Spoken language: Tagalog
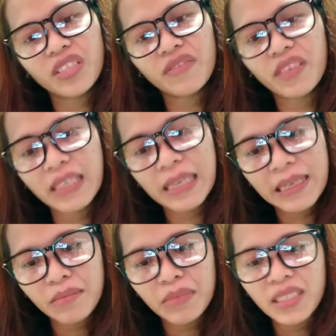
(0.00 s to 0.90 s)
for a
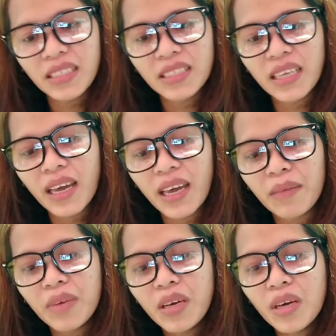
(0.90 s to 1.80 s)
limited time.
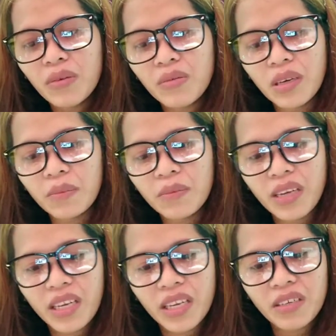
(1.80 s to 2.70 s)
We
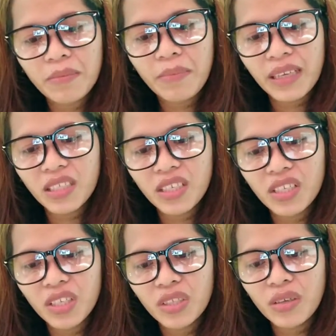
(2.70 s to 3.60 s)
upgraded your
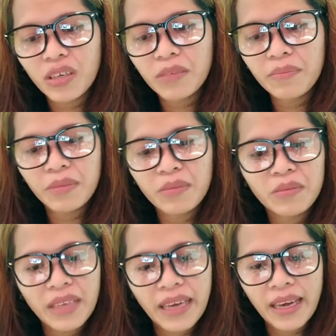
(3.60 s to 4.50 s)
packaging to our premium
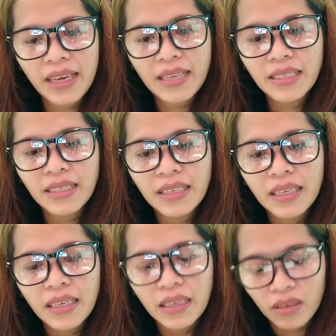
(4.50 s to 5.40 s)
case.
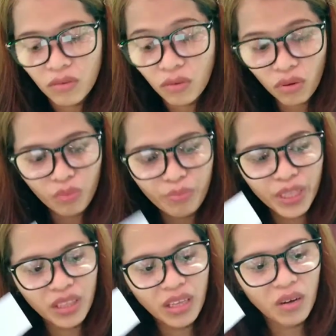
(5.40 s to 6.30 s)
Oh,
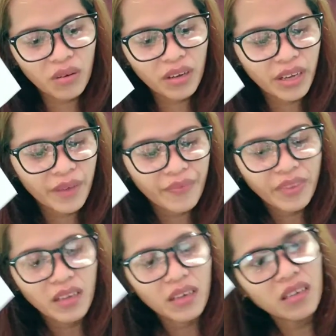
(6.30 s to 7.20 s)
bitaw kay
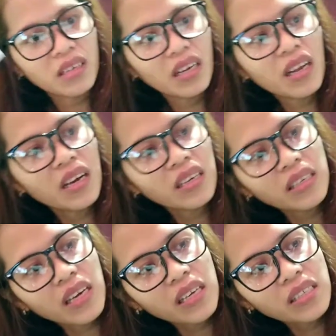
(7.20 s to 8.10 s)
ang ilahang
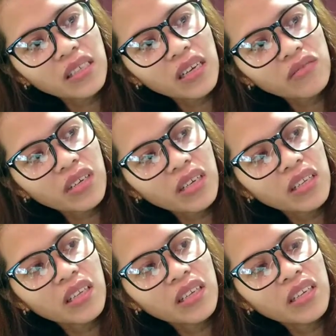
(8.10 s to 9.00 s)
case ako
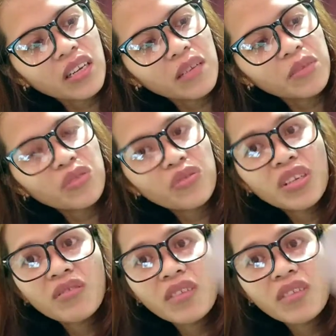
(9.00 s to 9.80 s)
nakita dili man to ningon